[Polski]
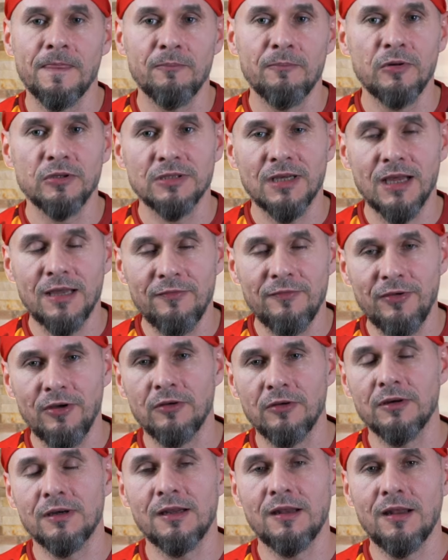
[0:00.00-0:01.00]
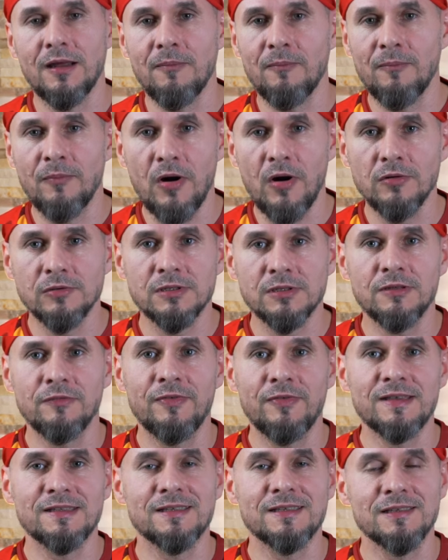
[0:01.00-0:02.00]
Po drive'ie on gra nam boost,
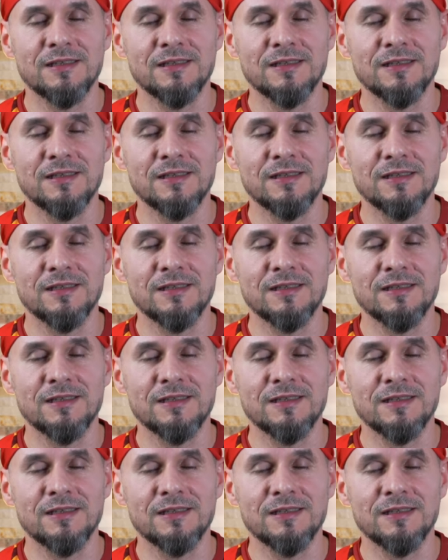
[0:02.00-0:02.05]
więc